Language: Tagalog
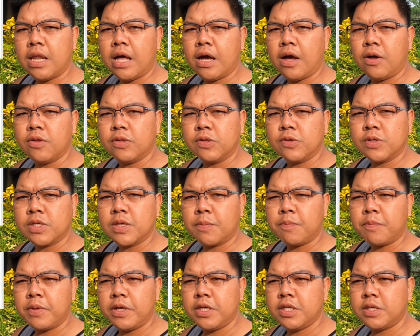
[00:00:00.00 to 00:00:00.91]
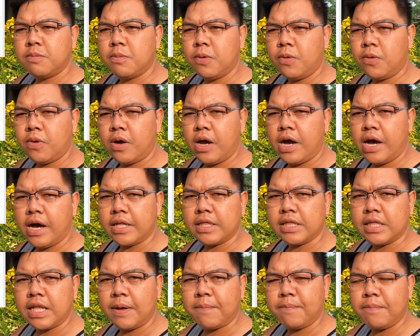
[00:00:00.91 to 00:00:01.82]
account ko sa facebook at
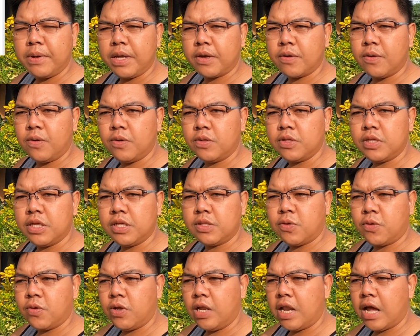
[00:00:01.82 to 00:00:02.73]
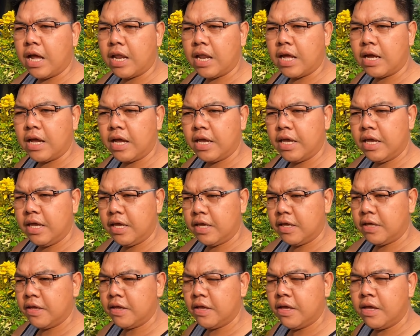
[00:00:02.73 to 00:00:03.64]
number ko dito ko ilalagay
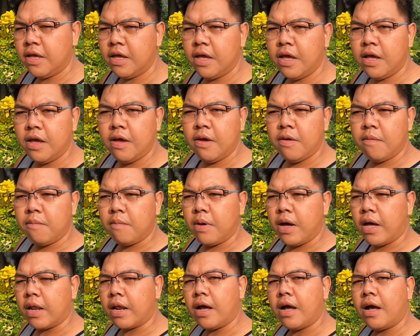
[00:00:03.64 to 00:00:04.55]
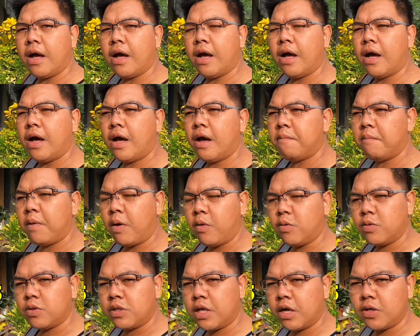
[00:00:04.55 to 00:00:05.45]
para
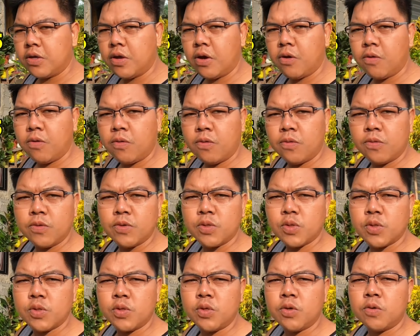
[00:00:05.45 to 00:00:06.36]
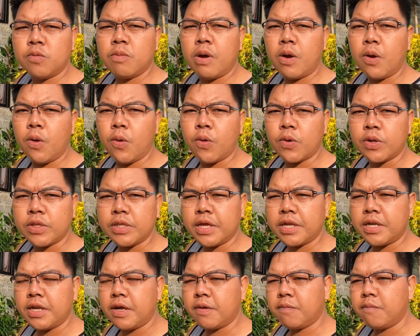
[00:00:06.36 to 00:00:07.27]
makontak niyo ako kung gusto nyong mag
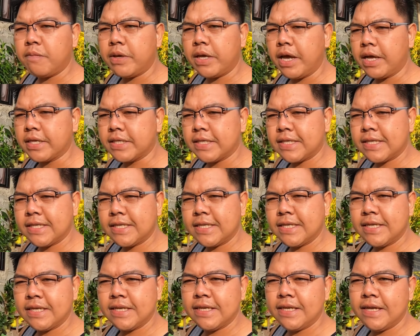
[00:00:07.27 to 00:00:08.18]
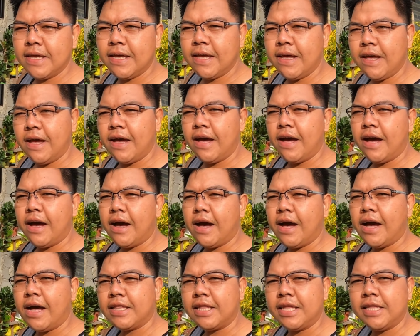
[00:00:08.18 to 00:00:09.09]
order ng bigas
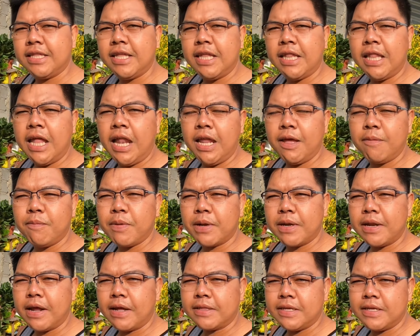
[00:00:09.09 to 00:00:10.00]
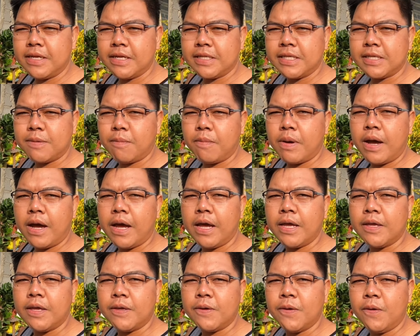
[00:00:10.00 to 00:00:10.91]
at i-deliver natin yan sa
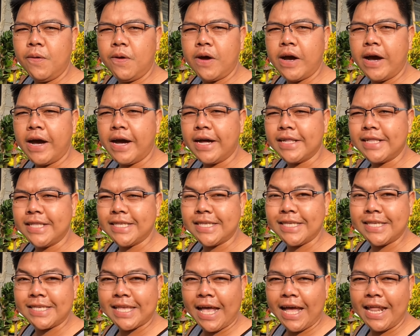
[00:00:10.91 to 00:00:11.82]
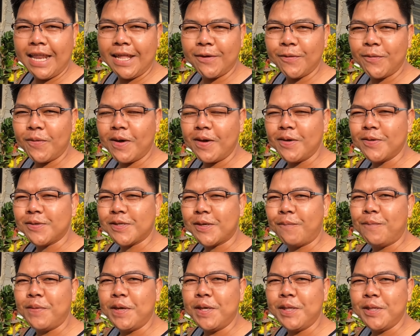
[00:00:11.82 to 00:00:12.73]
bahay nyo at isasali ko kayo sa
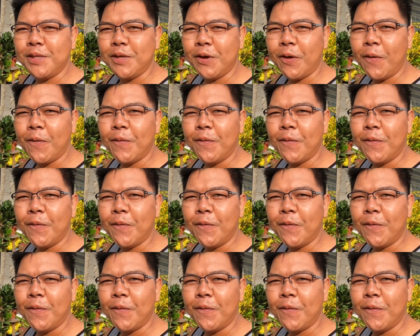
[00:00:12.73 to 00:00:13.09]
video